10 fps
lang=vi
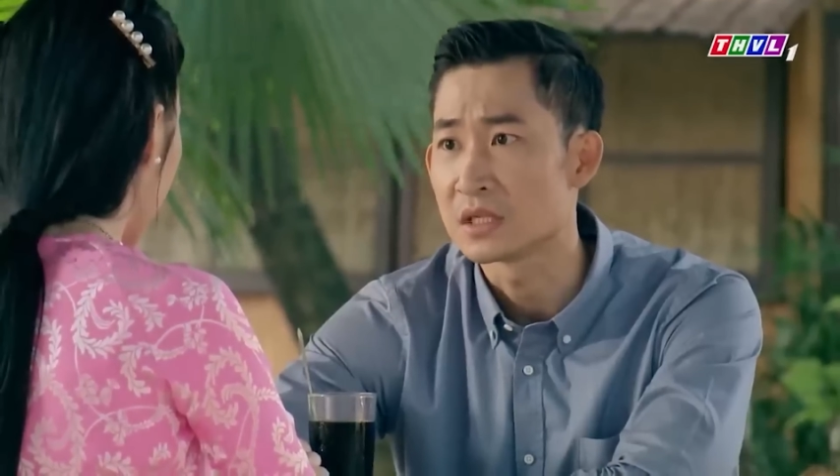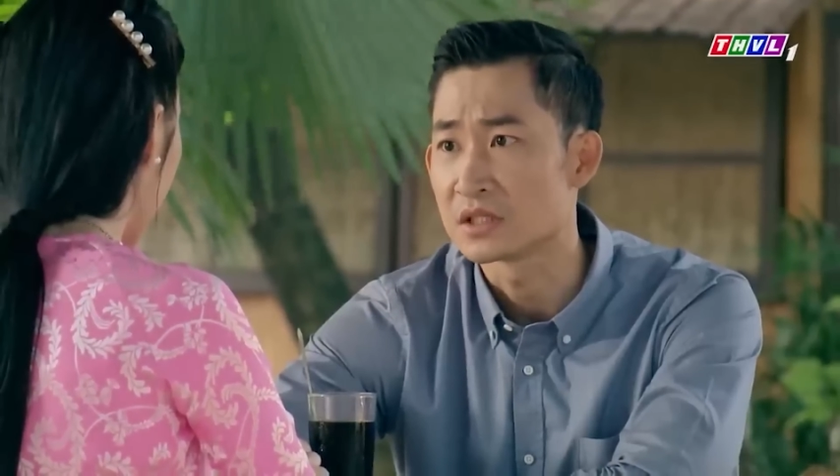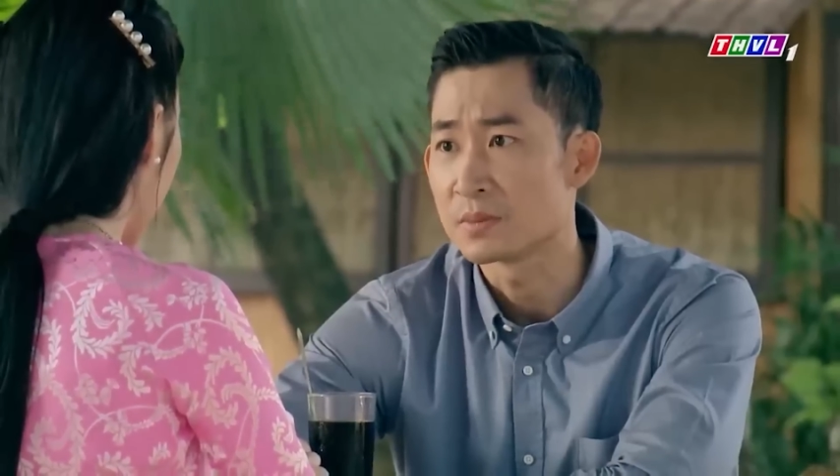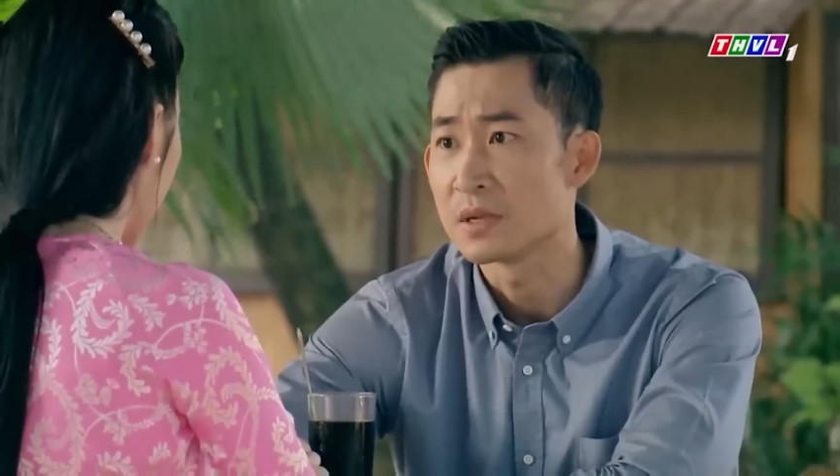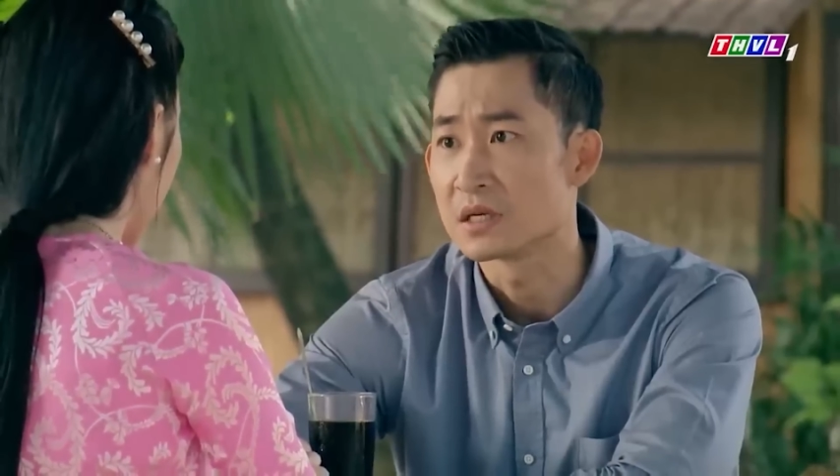
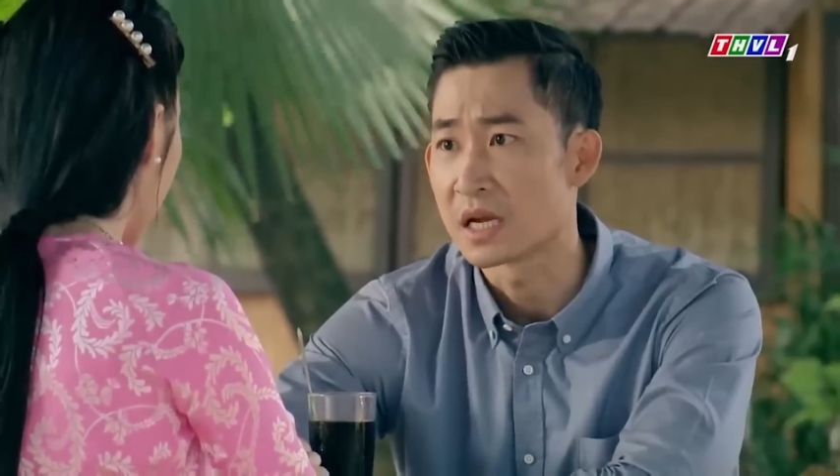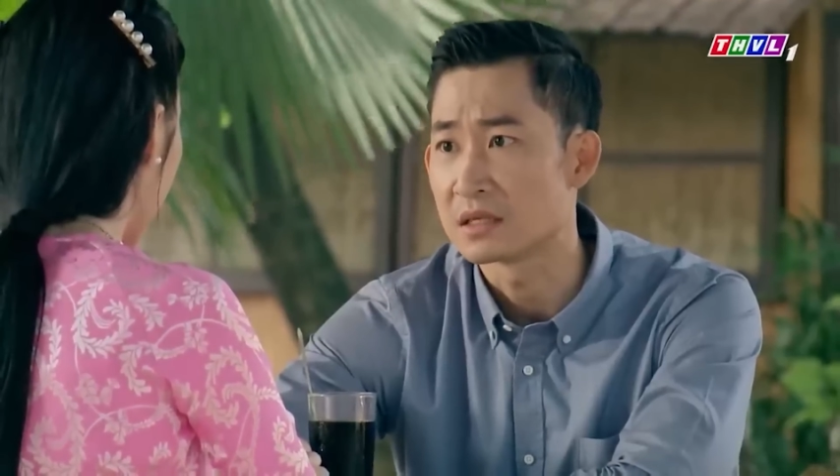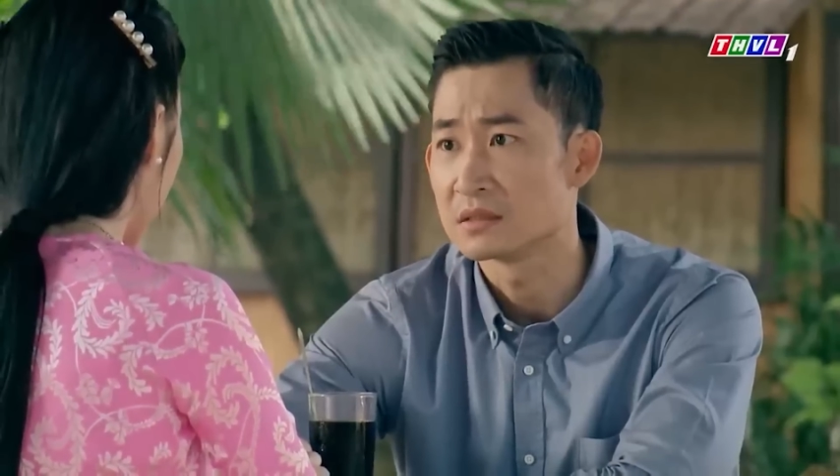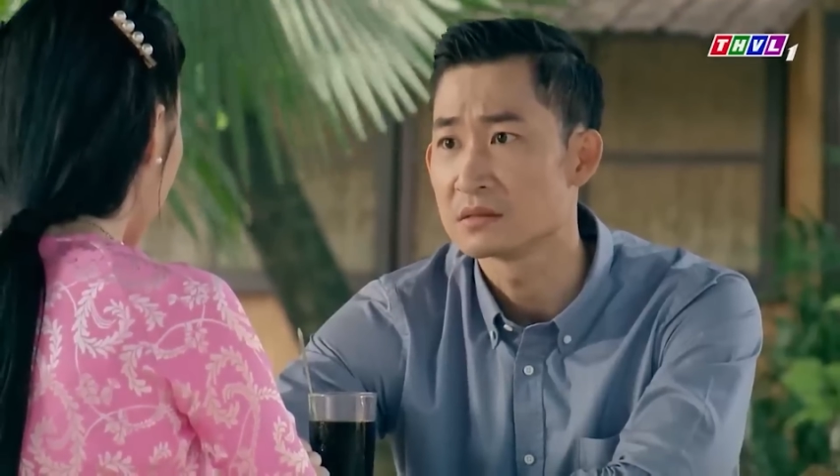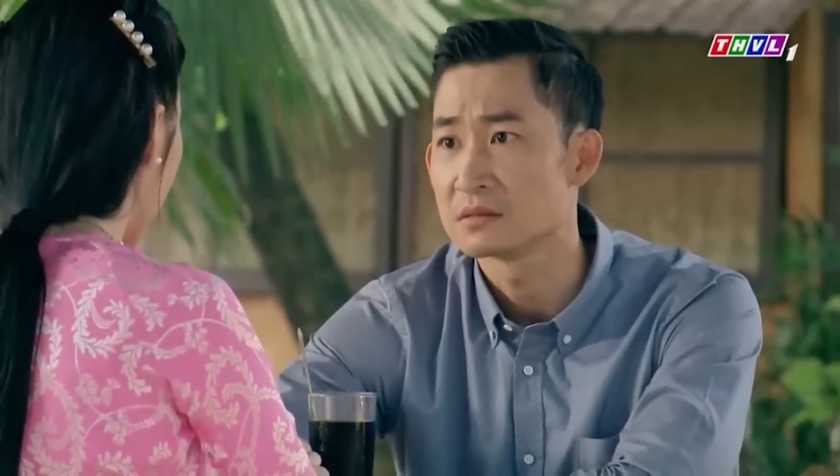Anh sẽ ở bên
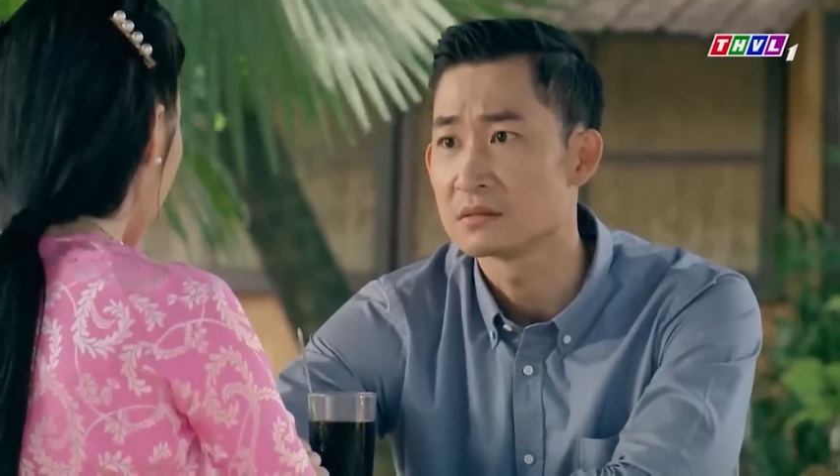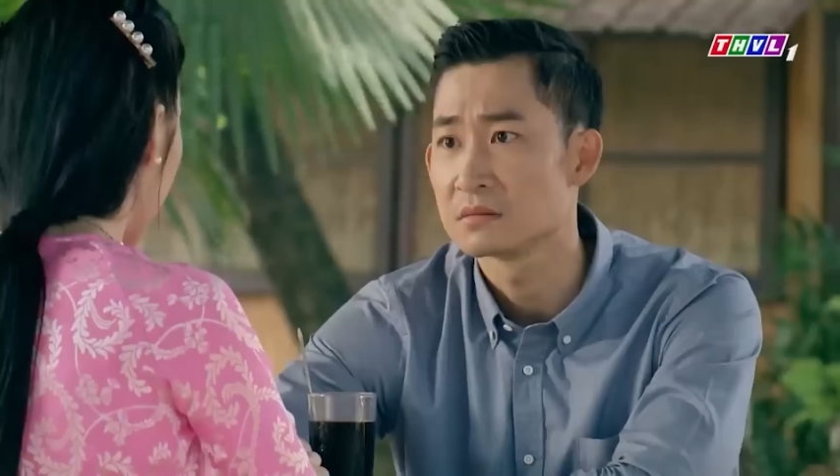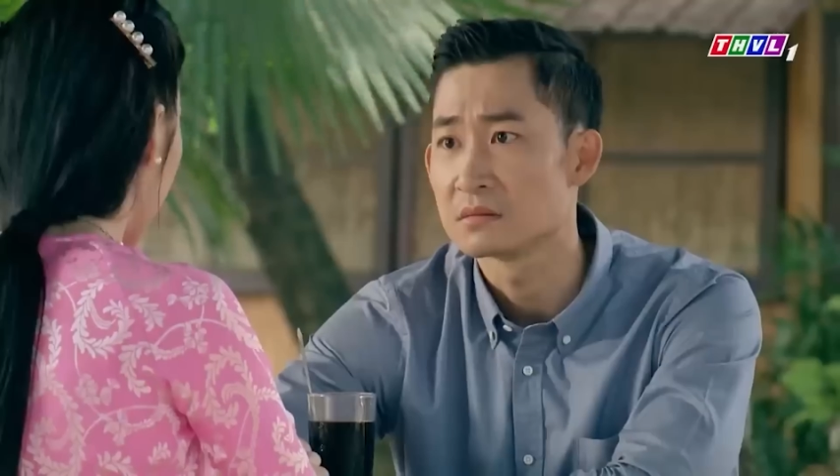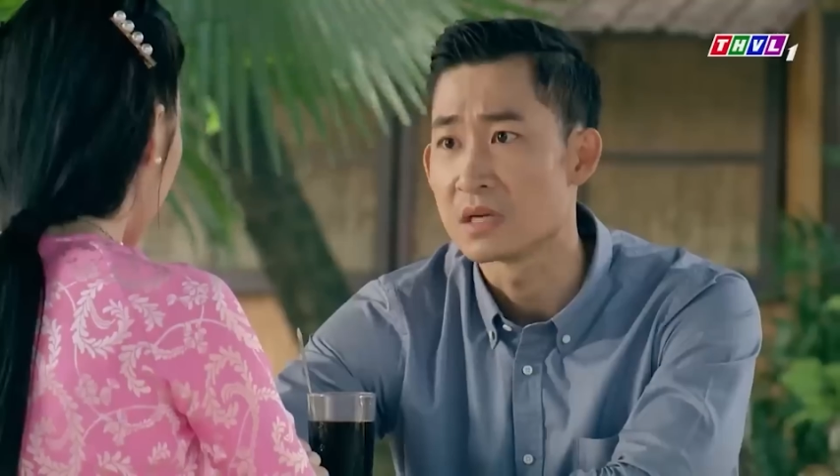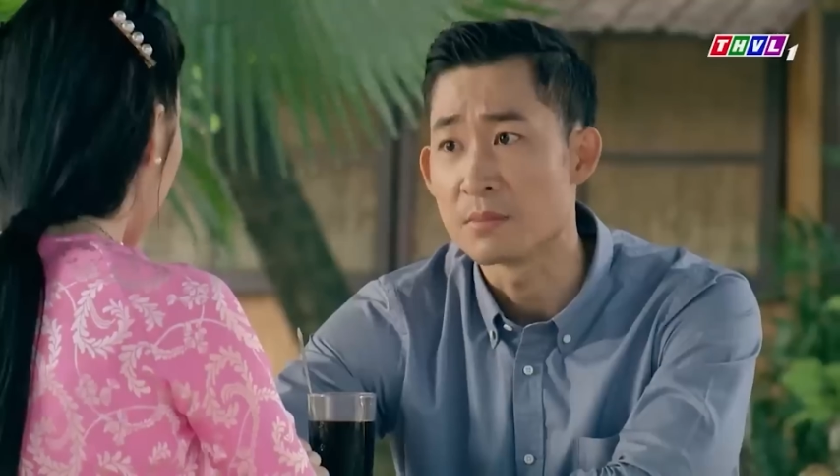cạnh
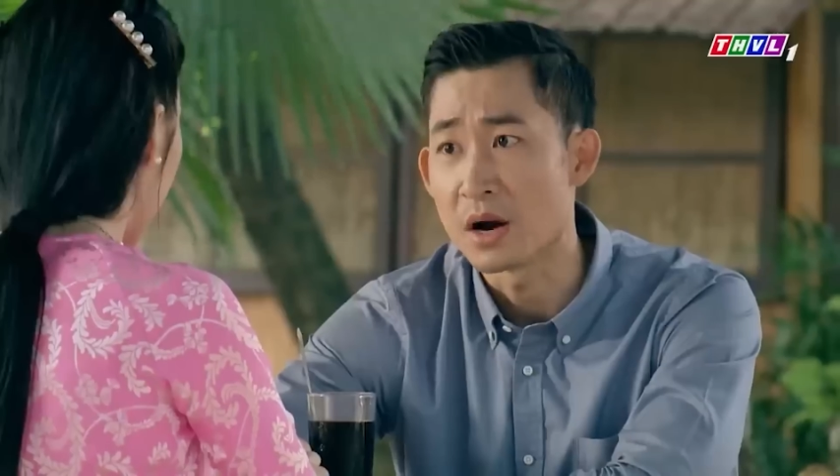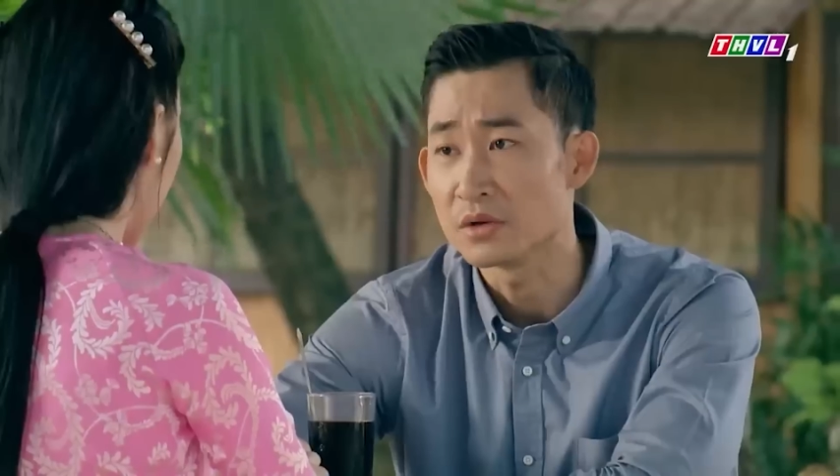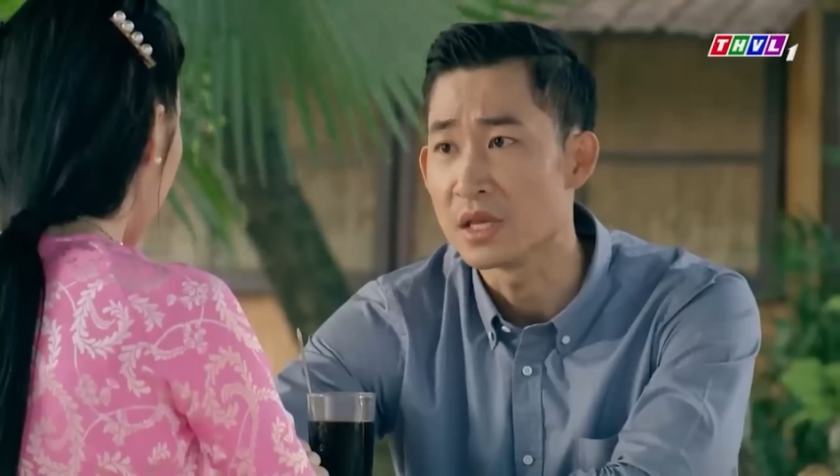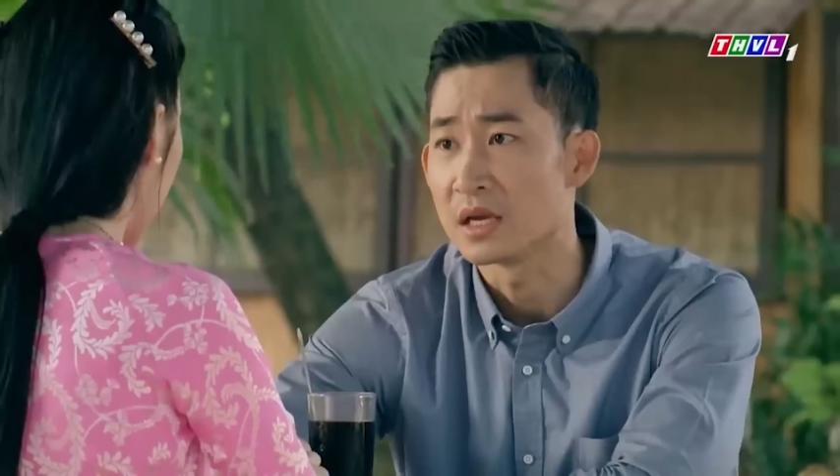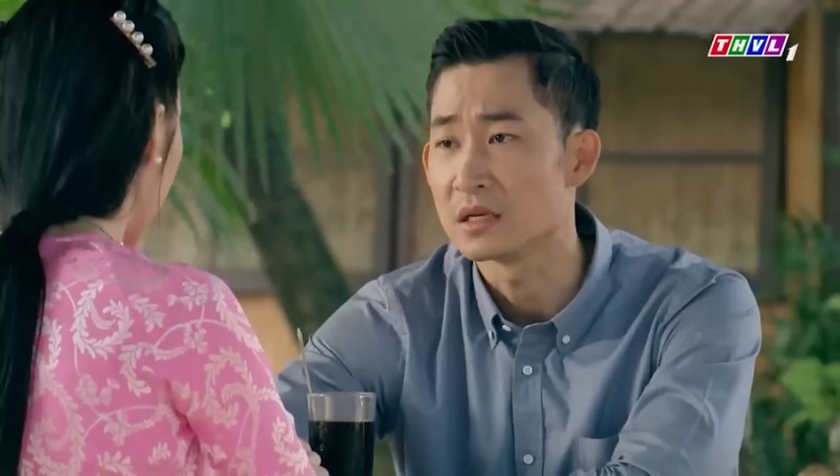Để
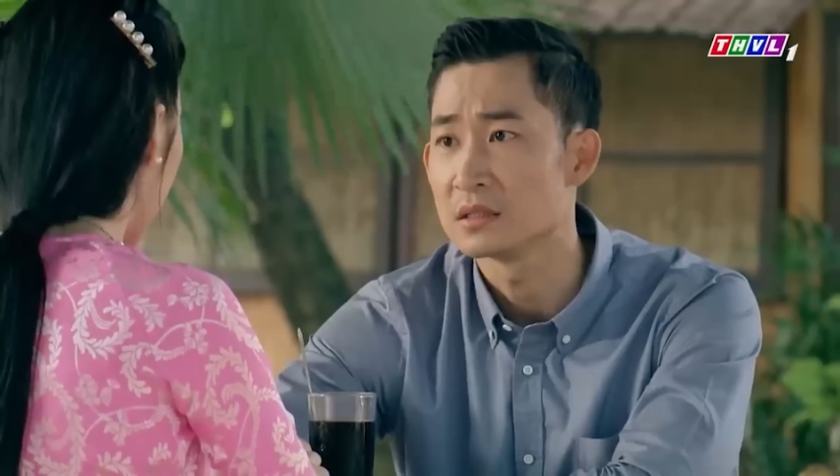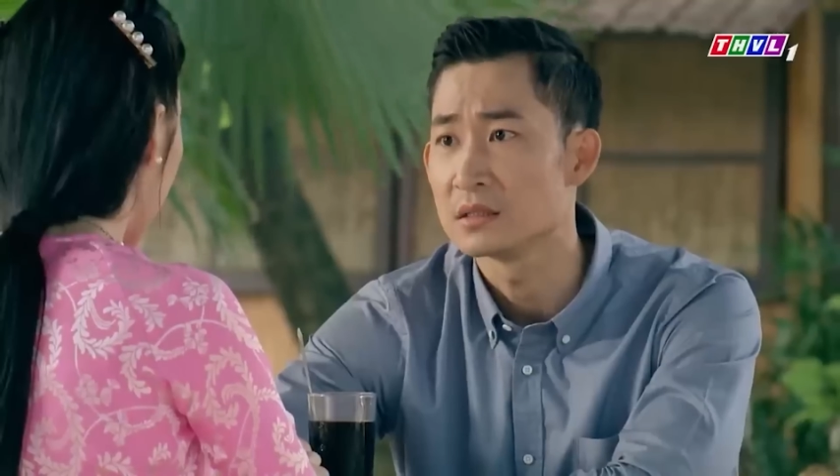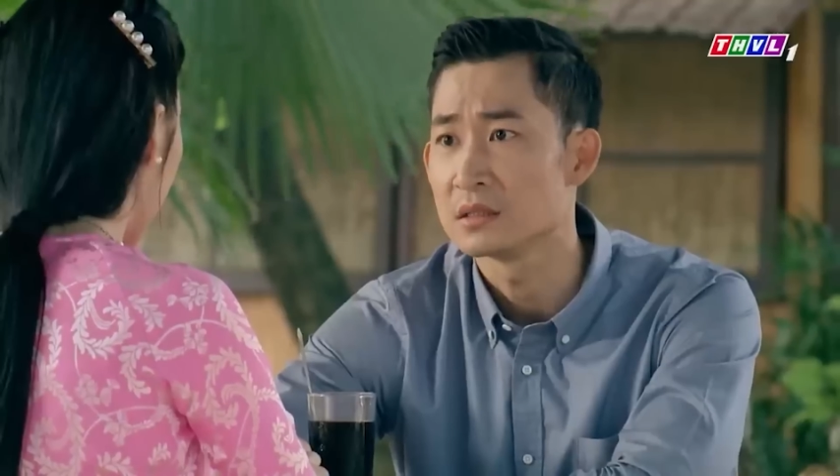bảo vệ